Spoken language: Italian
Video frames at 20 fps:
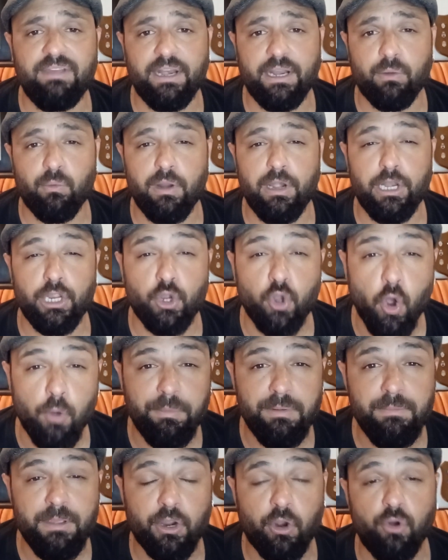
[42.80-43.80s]
vere, quelle
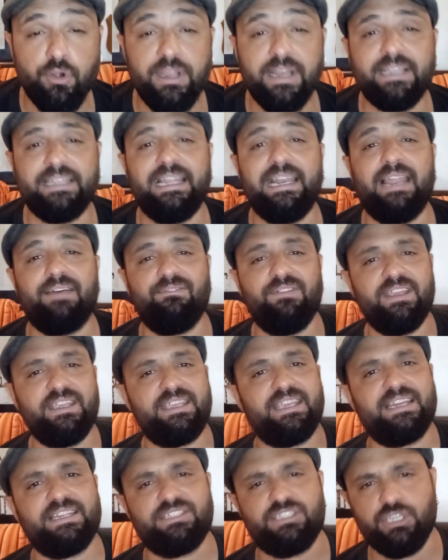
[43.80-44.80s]
gobi bianco nere della
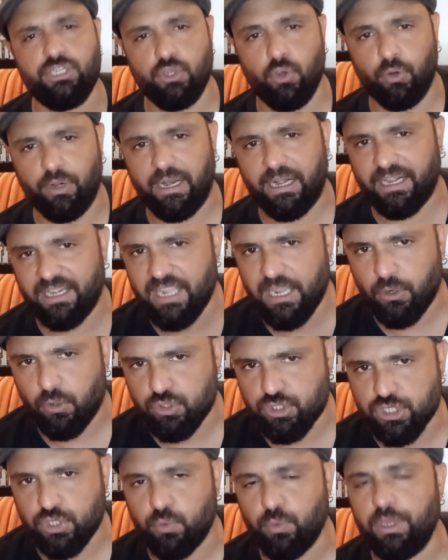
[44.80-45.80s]
vecchia signora.
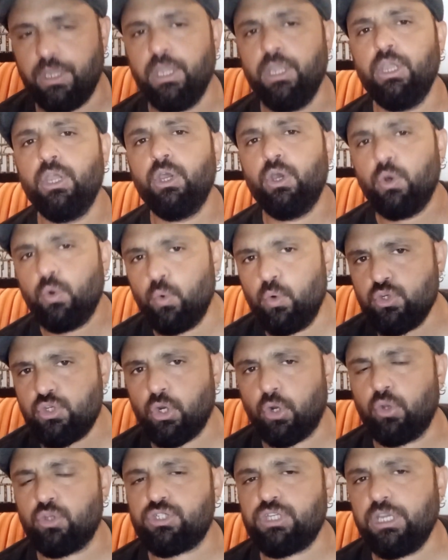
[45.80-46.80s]
Rieccoci qui, un
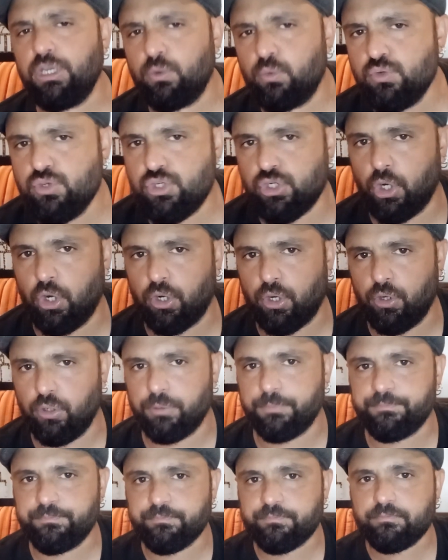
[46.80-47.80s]
giorno sì, un
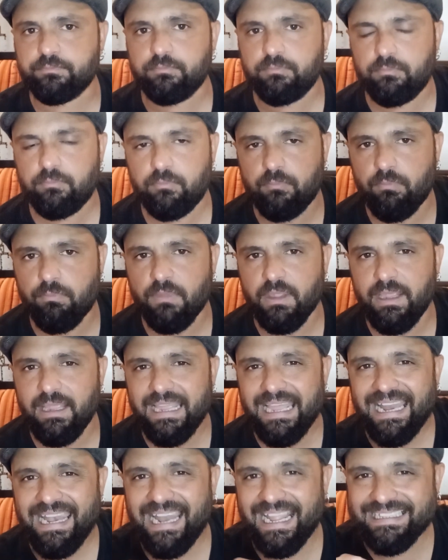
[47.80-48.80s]
giorno.
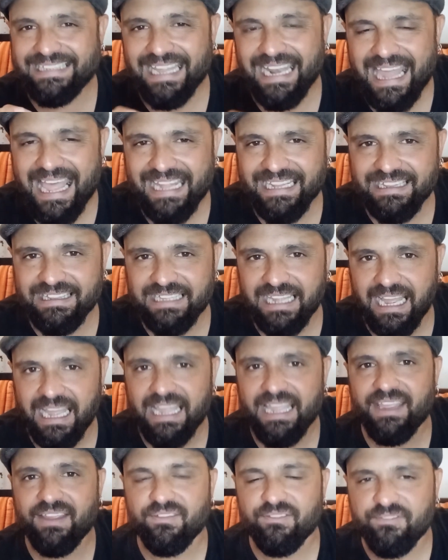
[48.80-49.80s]

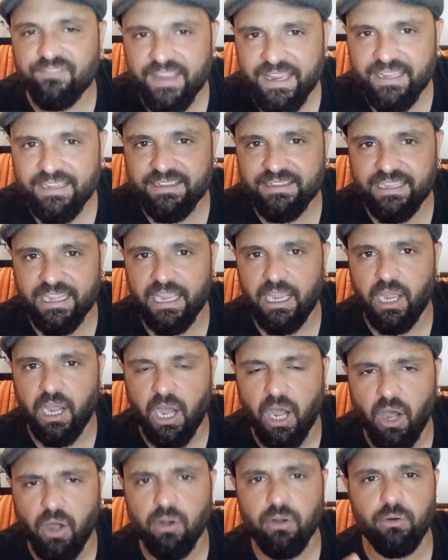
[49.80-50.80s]
L'Atalanta vende
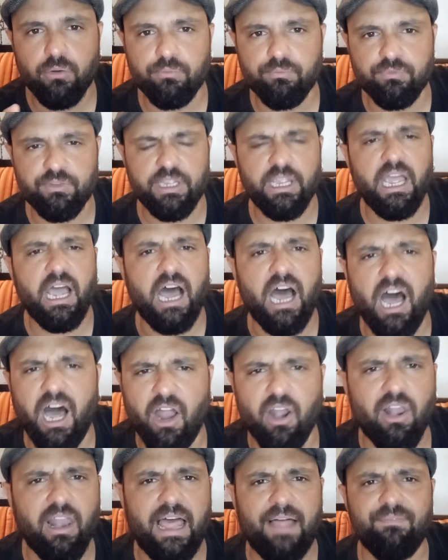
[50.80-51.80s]
Holland,
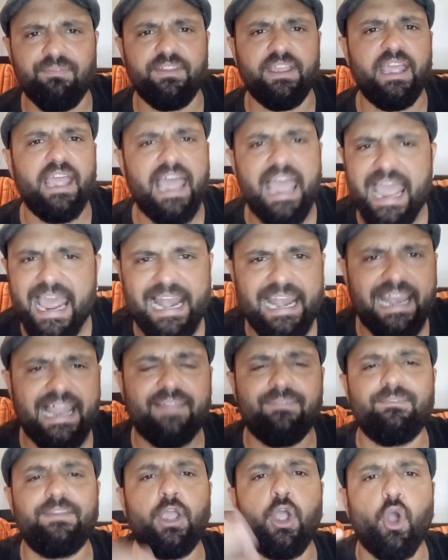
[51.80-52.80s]
Holland,
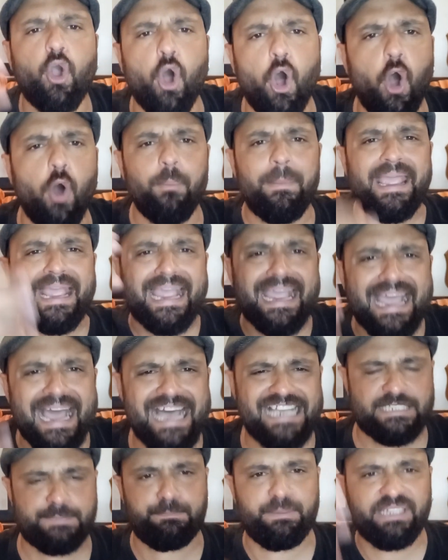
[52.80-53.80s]
Helland, come
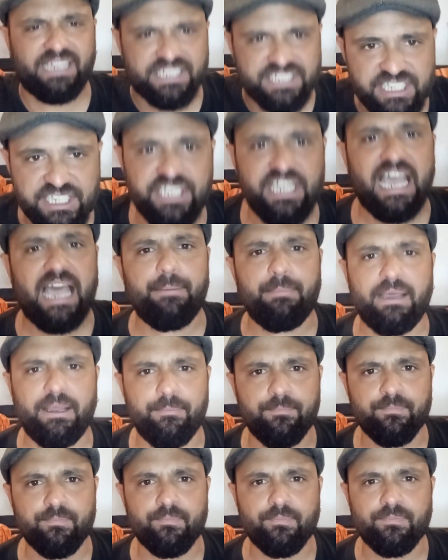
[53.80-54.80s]
caspita si
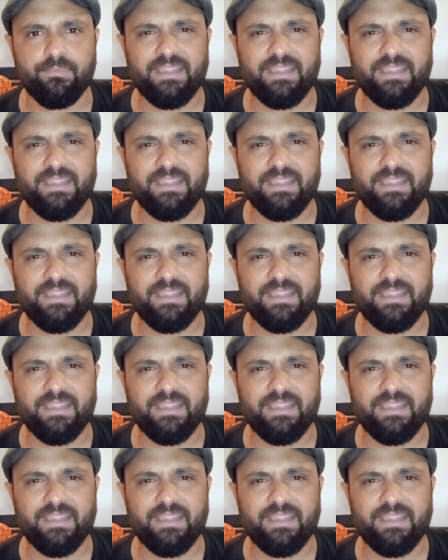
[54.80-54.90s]
chiama,